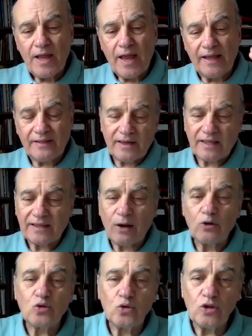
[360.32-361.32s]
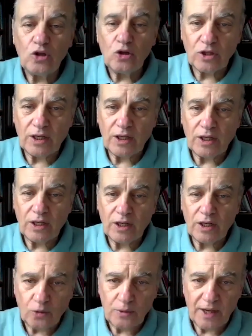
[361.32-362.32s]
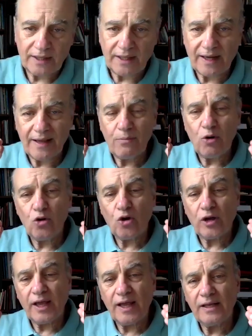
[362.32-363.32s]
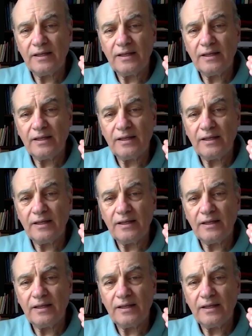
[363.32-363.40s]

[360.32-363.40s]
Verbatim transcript: entre Estados Unidos y la Unión Soviética, de modo que